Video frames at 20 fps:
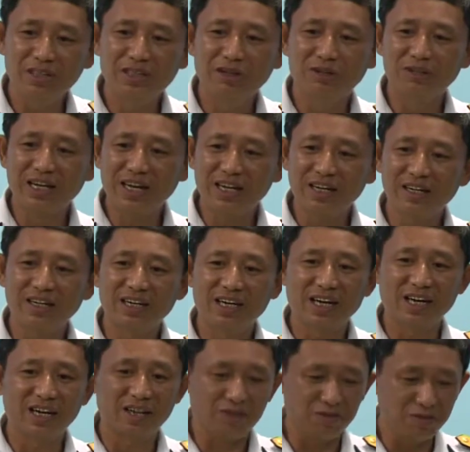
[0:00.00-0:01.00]
có nhiều Tết
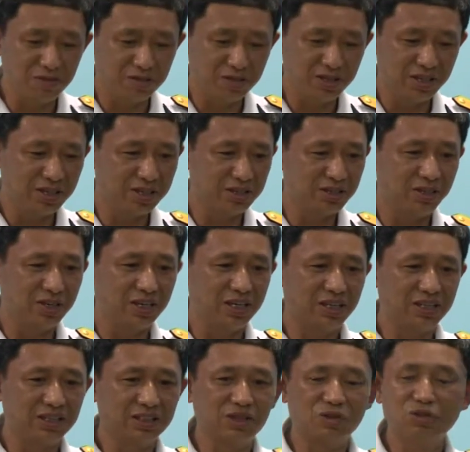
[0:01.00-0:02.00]
là cũng ờ,
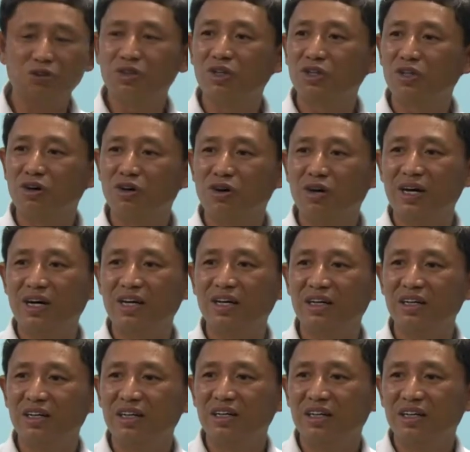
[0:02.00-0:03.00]
do sóng gió
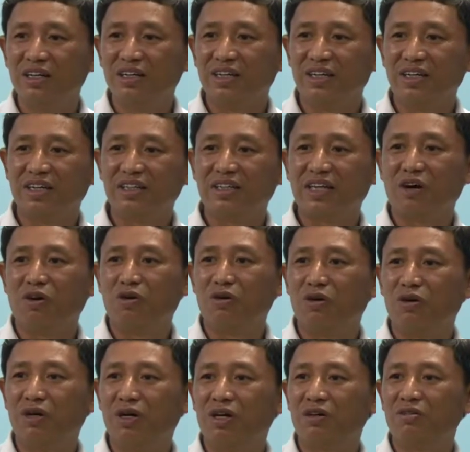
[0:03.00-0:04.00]
to, Đấy,
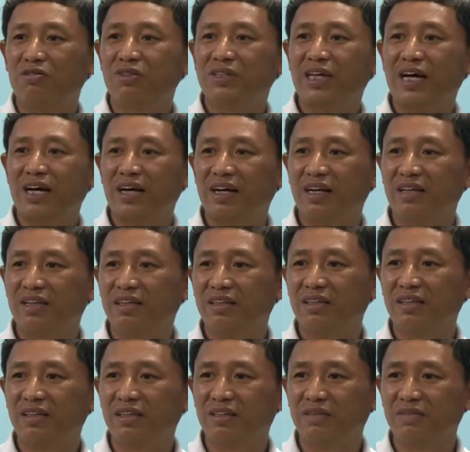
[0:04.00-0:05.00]
tàu không ra
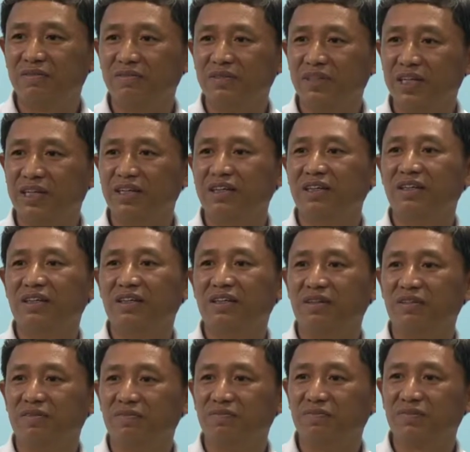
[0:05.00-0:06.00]
ờ, được
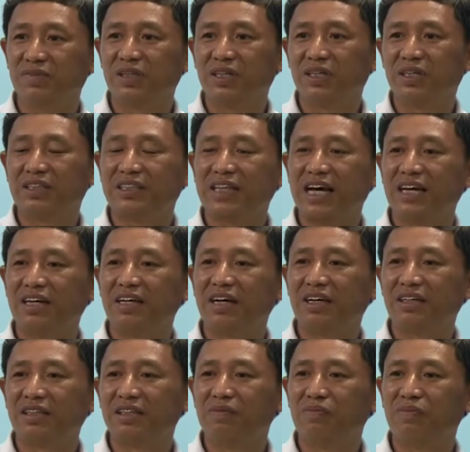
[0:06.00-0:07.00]
tức là ra
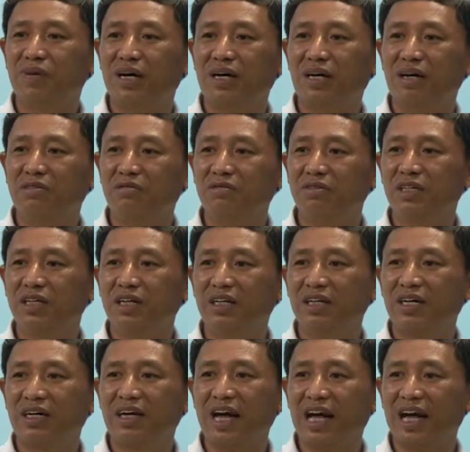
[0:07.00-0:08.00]
được nhưng mà không
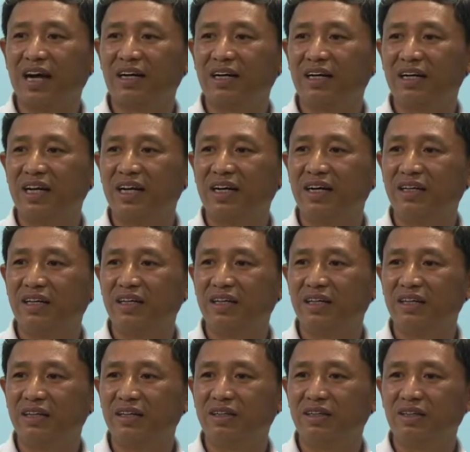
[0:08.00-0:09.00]
đưa được hàng lên
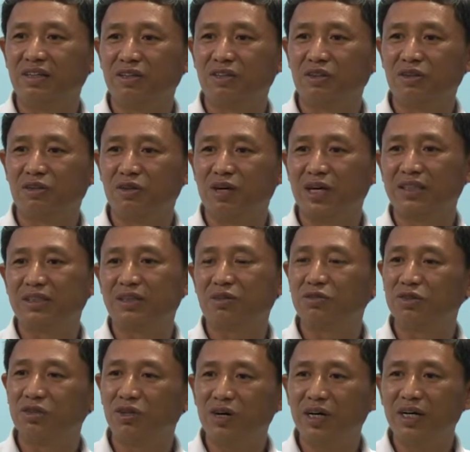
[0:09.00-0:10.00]
thì ờ, qua
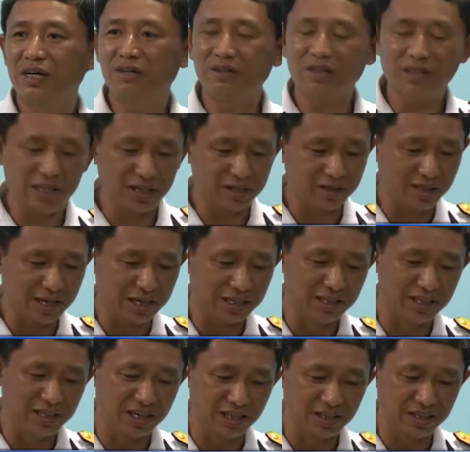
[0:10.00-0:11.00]
sóng gió có thể nó
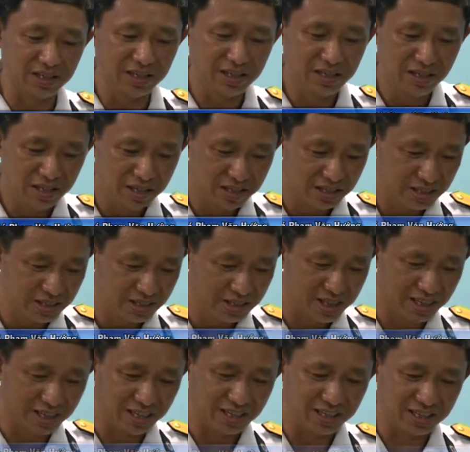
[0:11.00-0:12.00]
ảnh hưởng
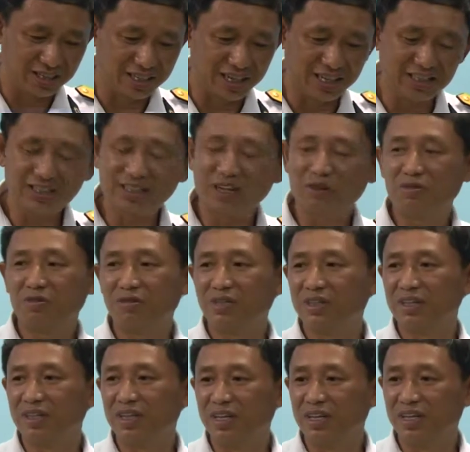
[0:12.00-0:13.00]
nên là lá
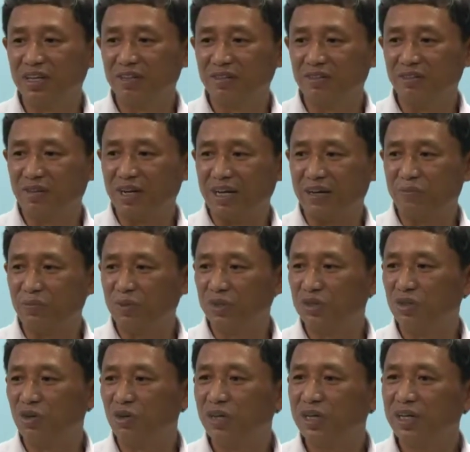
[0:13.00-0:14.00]
rong và
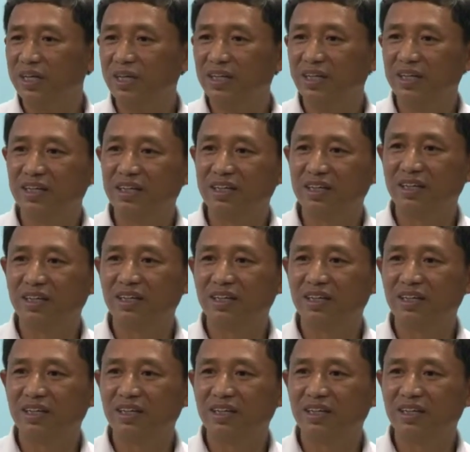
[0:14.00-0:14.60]
một số cái, cái